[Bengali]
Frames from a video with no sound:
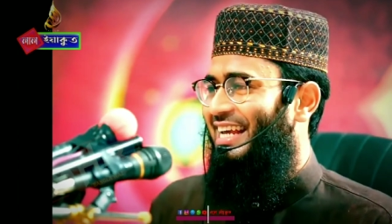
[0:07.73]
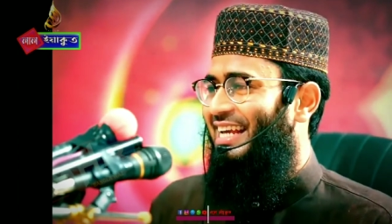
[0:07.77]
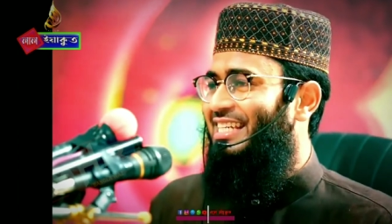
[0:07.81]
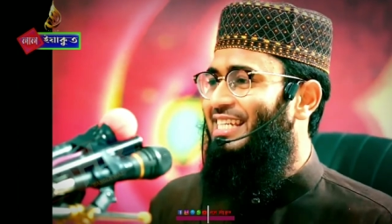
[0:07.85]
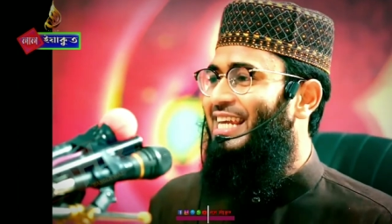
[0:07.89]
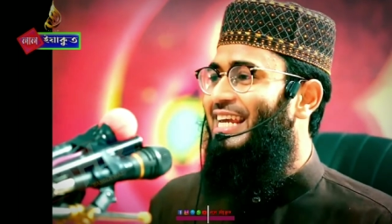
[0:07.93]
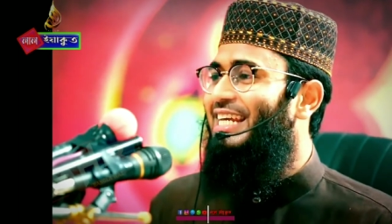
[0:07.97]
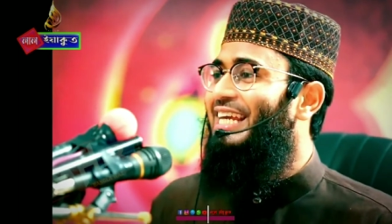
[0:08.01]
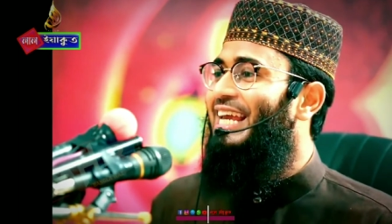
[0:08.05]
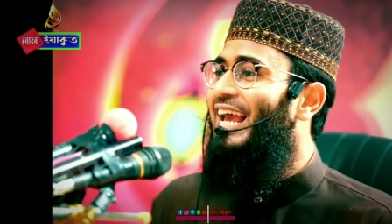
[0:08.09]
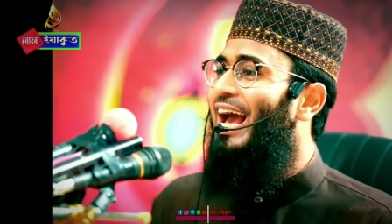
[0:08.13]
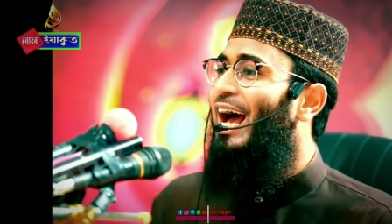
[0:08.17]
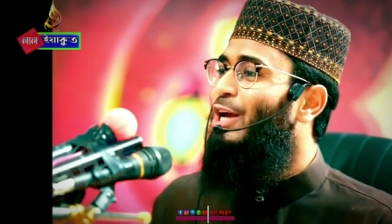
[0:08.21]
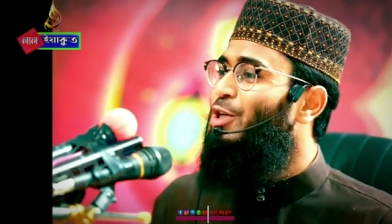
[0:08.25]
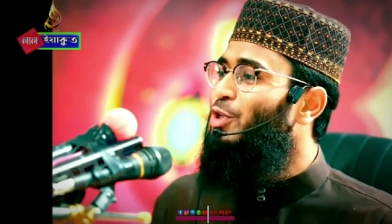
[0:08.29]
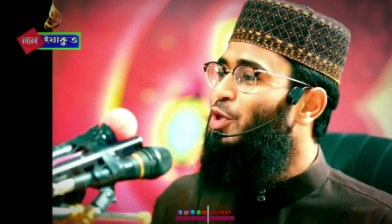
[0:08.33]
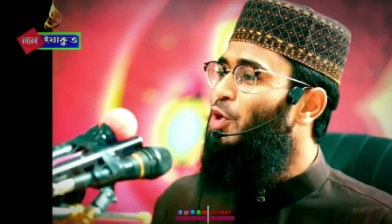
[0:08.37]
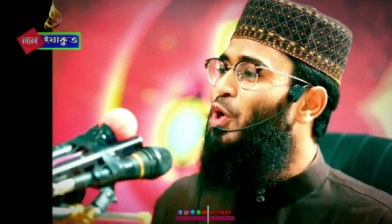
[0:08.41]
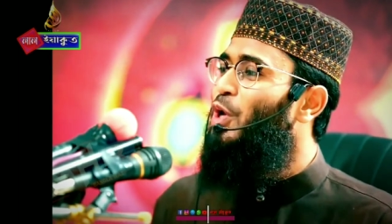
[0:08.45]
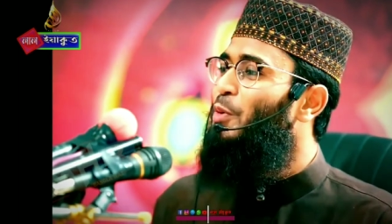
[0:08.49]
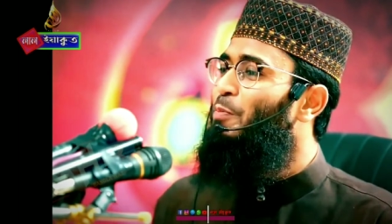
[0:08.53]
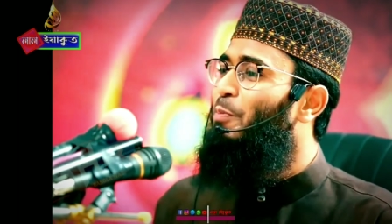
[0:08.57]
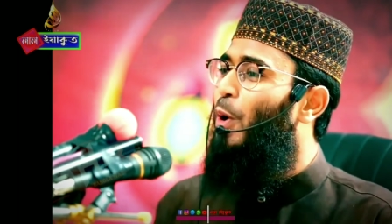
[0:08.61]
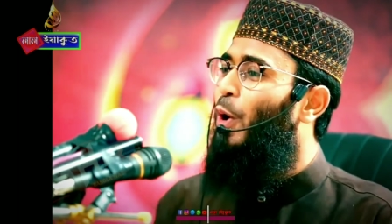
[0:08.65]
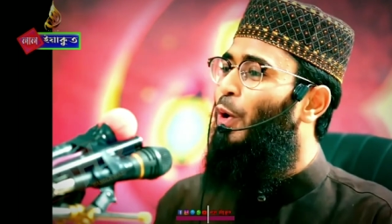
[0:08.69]
সে কি
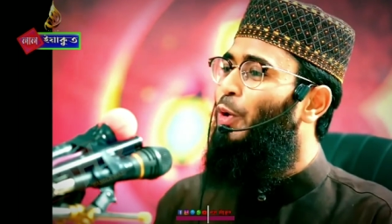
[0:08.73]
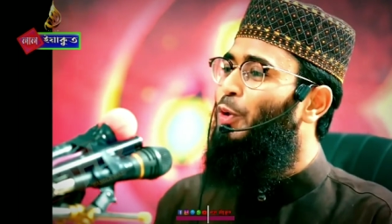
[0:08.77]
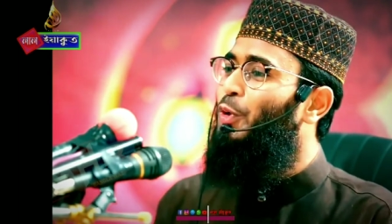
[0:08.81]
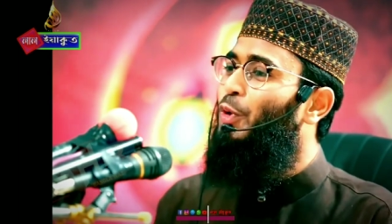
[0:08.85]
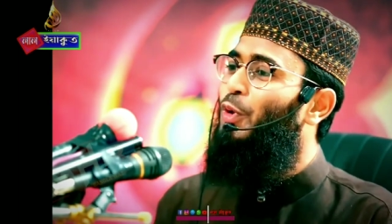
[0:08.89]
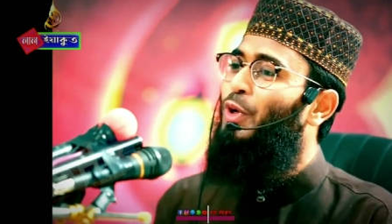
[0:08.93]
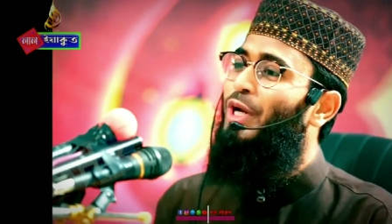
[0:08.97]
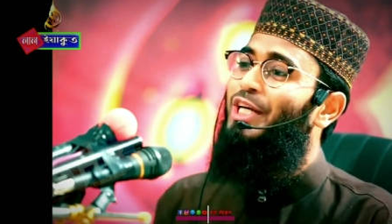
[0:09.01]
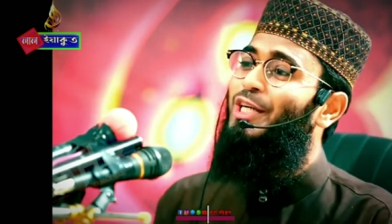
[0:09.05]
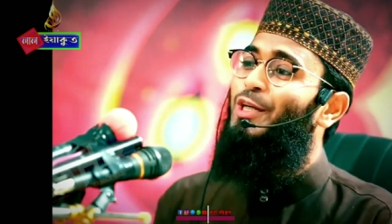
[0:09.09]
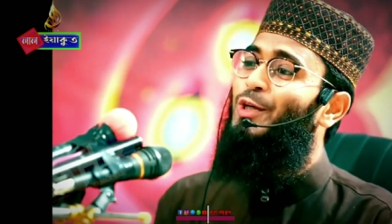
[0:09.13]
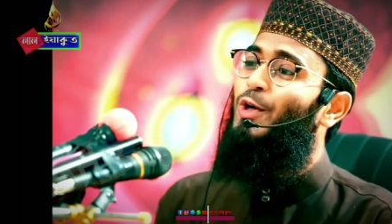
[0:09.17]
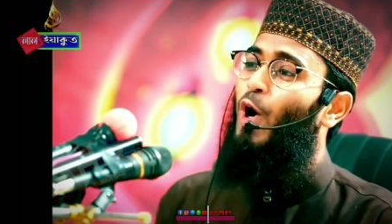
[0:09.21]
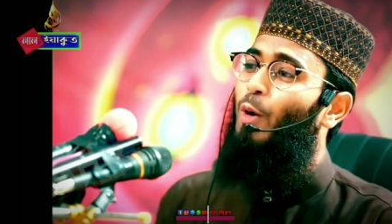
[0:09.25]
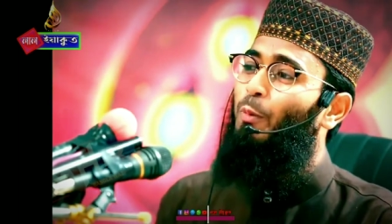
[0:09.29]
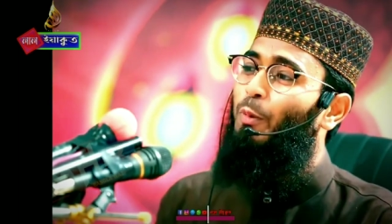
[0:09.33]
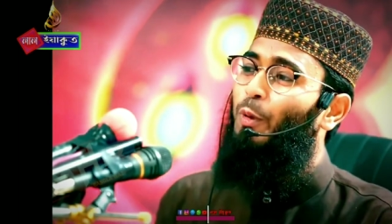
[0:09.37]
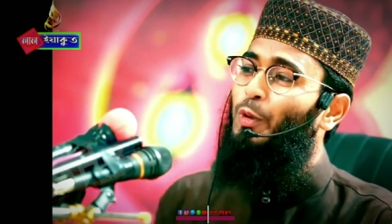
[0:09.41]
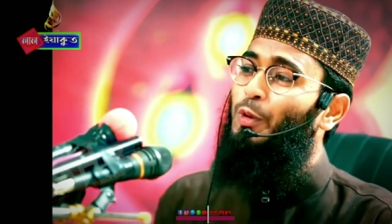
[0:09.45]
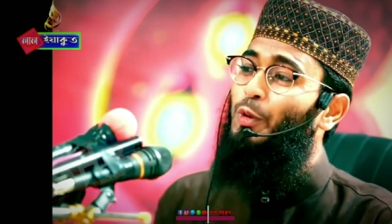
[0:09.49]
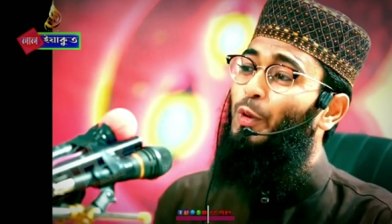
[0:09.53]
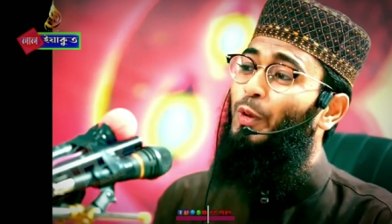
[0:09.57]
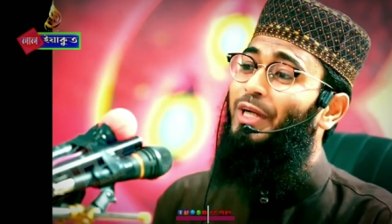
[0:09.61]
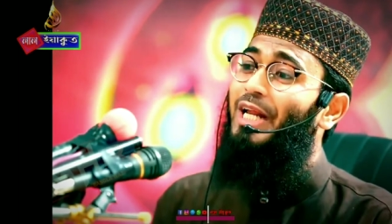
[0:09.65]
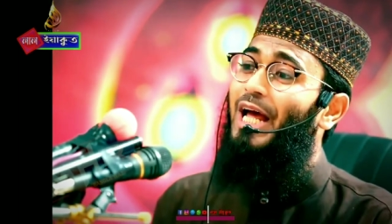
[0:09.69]
আসলে ভদ্র নাকি
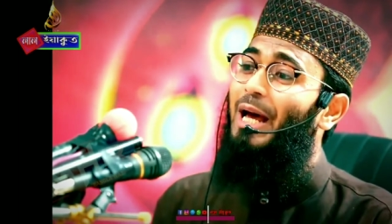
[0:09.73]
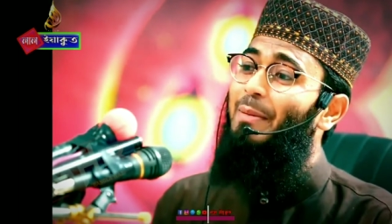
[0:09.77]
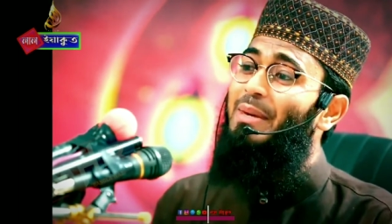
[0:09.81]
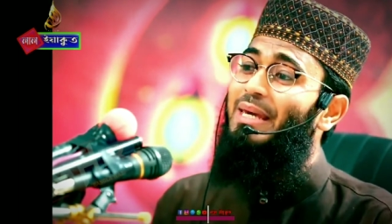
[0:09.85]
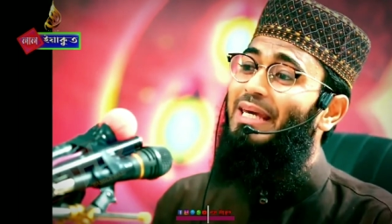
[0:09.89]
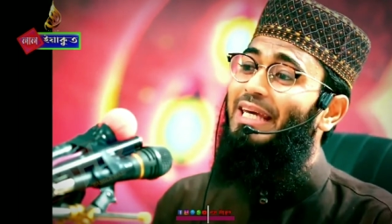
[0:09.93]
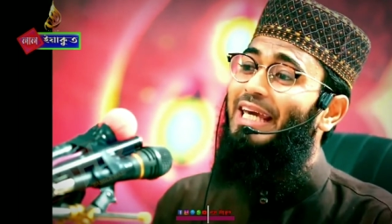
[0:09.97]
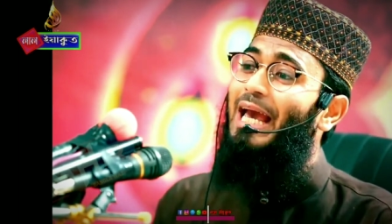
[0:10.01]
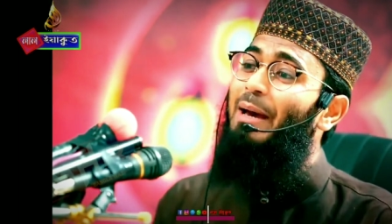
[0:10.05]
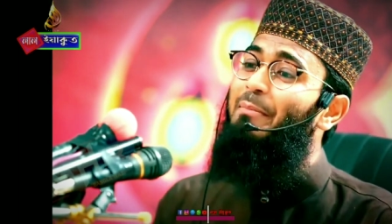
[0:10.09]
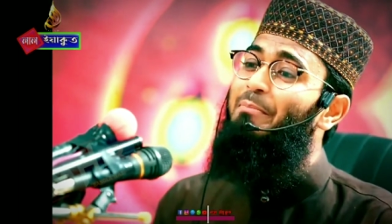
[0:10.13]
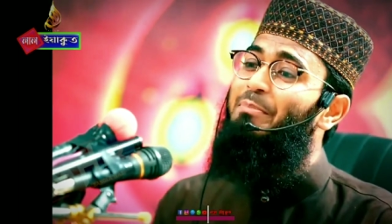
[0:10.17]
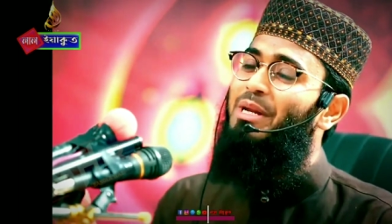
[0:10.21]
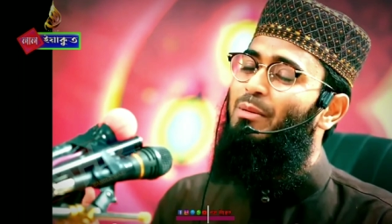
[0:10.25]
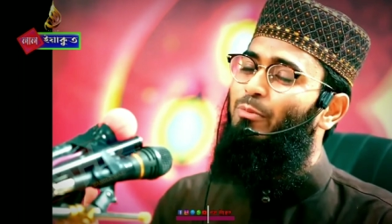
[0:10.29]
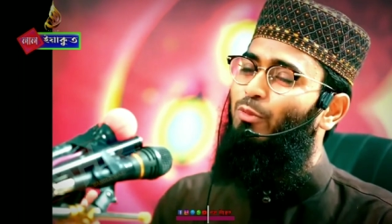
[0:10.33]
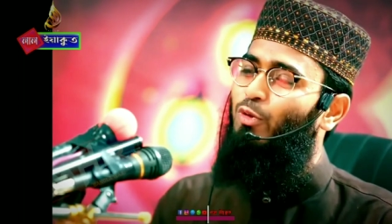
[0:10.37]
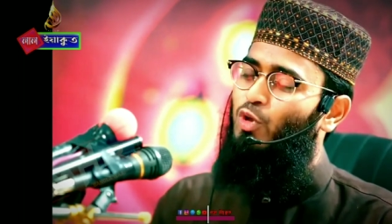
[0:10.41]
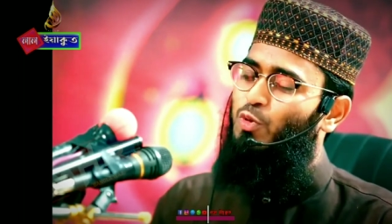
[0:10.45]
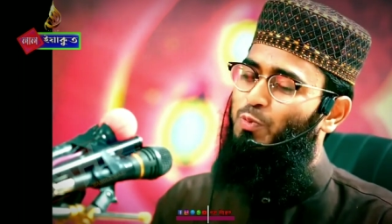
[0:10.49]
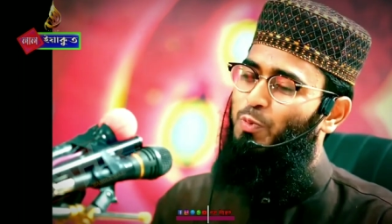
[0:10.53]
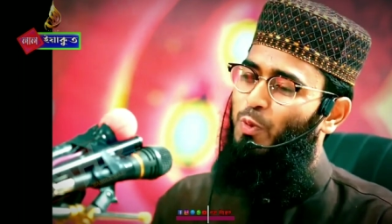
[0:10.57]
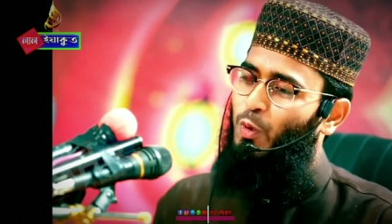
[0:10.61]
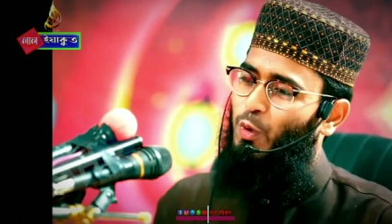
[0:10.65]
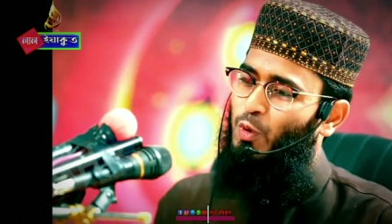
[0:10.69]
অভদ্র এটা আমি কেমনে
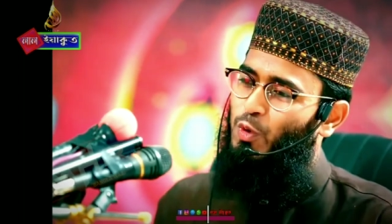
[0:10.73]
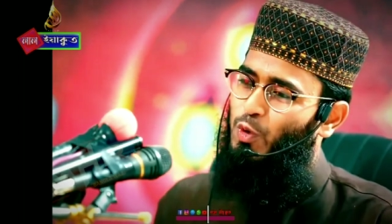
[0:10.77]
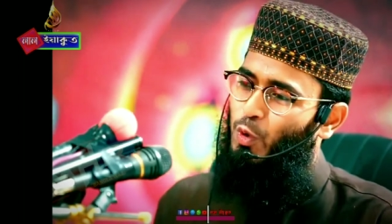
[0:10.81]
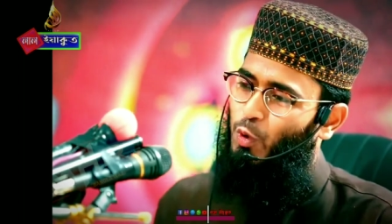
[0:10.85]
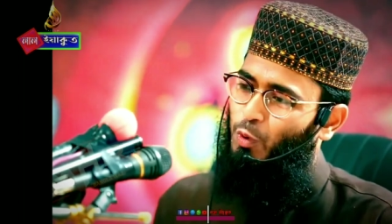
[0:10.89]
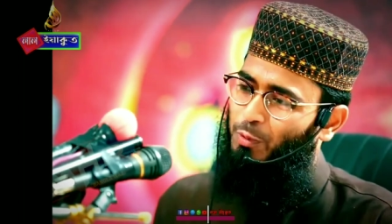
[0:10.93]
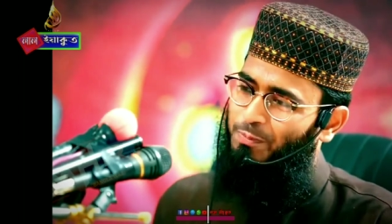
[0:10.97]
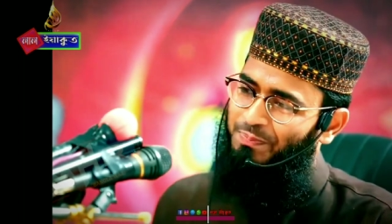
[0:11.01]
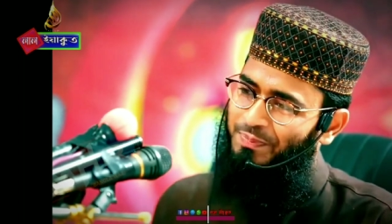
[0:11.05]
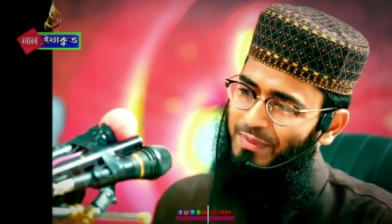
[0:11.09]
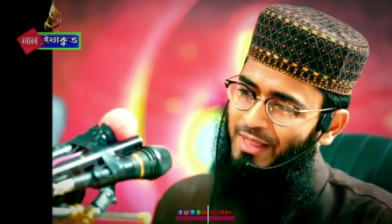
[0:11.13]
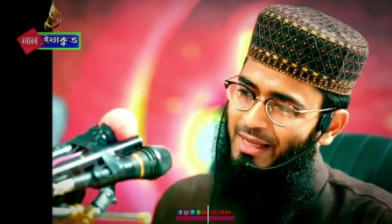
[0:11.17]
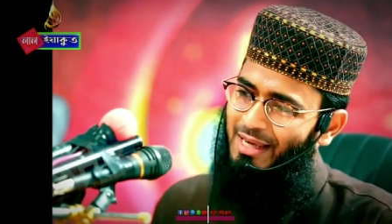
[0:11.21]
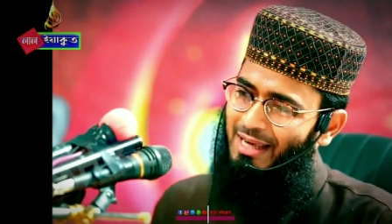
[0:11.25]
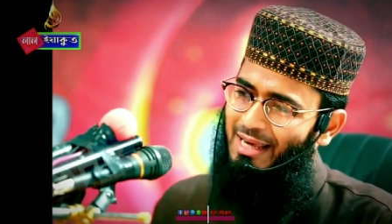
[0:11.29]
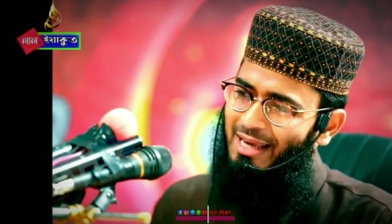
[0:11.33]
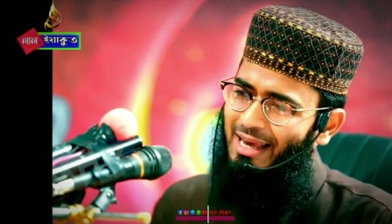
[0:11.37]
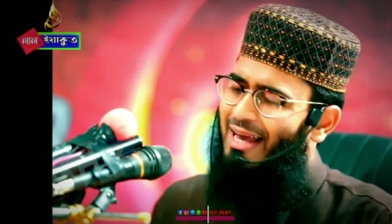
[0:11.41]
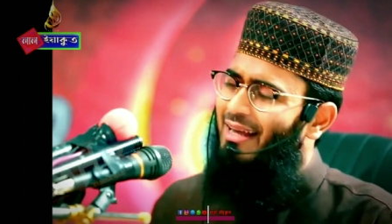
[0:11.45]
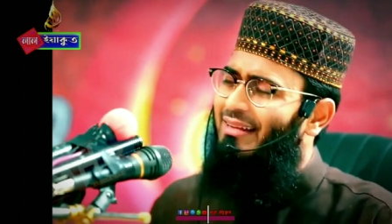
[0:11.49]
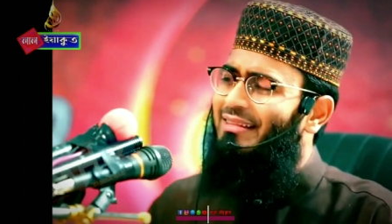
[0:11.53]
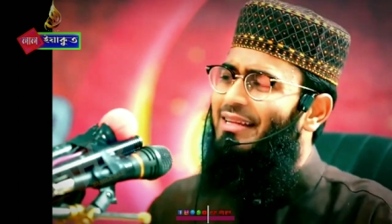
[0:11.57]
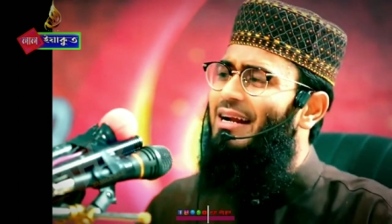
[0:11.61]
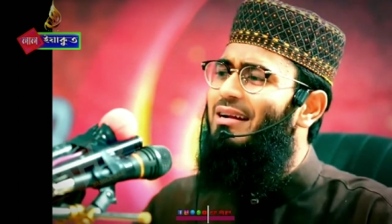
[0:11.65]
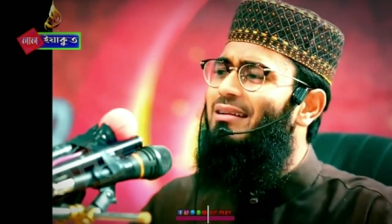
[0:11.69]
বুঝবো হুজুর
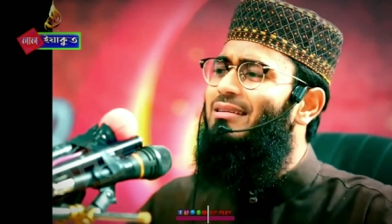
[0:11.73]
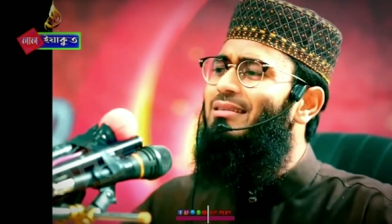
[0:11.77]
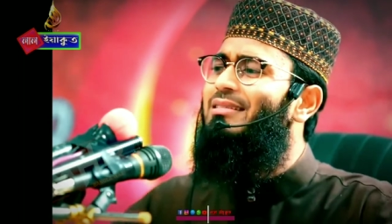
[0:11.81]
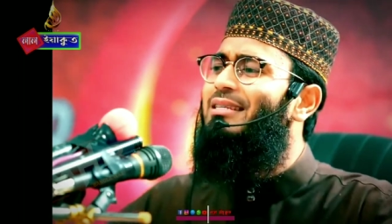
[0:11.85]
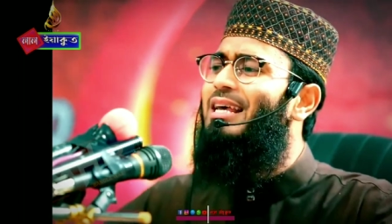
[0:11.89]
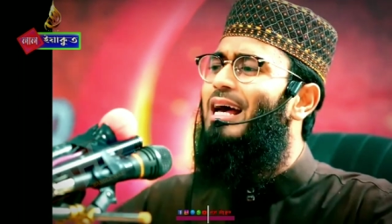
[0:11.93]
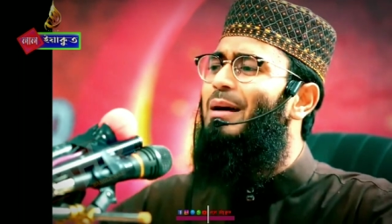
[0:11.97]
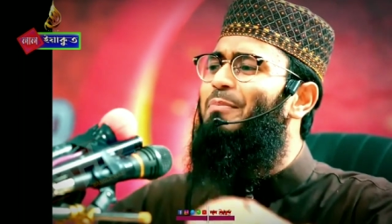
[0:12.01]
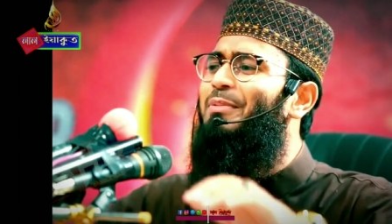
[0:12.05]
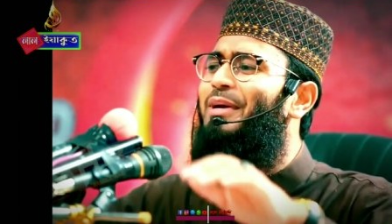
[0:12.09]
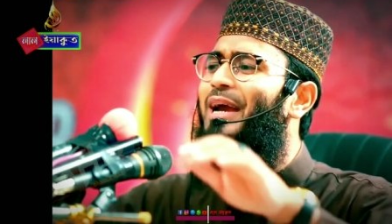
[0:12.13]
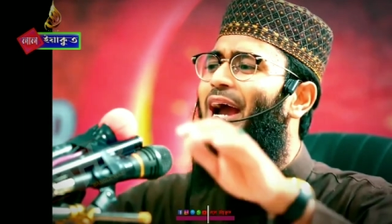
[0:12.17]
দে সাম